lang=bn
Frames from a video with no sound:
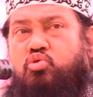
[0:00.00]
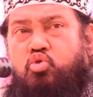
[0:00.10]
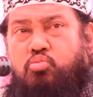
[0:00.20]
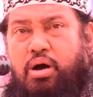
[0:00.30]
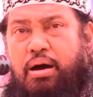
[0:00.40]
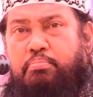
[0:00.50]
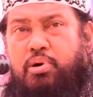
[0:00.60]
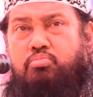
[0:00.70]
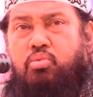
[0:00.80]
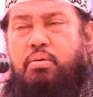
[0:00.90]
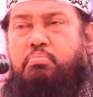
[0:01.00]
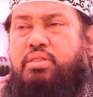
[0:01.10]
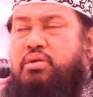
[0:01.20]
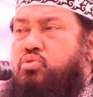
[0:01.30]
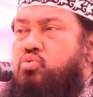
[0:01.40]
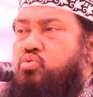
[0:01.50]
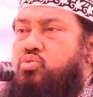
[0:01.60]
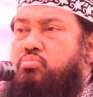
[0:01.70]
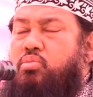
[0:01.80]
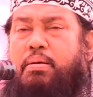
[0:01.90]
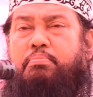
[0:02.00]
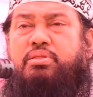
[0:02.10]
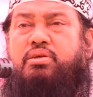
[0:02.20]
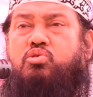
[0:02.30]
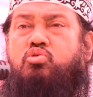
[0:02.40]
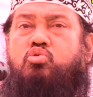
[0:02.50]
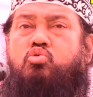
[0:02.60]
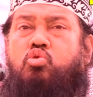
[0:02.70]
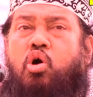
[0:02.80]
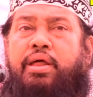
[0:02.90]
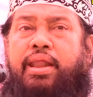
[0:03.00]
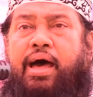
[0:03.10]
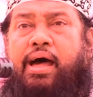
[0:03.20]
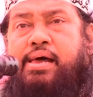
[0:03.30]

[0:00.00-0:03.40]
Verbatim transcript: নূর মোহাম্মদ মোহাম্মদের নূর মোহাম্মদের কোনো নূর হয় না